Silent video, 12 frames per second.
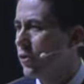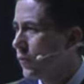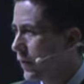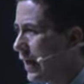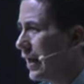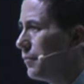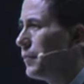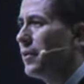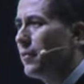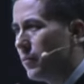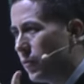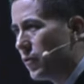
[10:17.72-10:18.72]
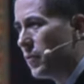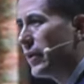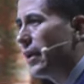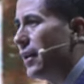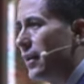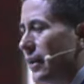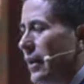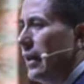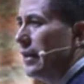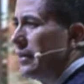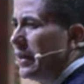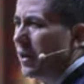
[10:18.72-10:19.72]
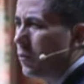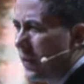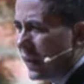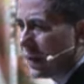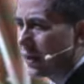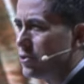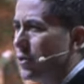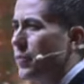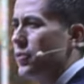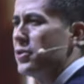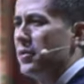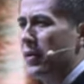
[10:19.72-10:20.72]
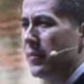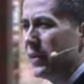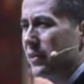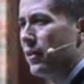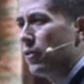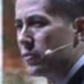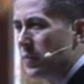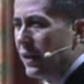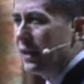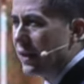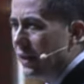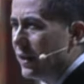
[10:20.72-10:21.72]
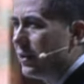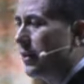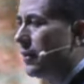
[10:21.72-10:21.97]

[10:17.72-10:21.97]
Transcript: local, me iba muy bien, tenía un ingreso aproximadamente de 2.500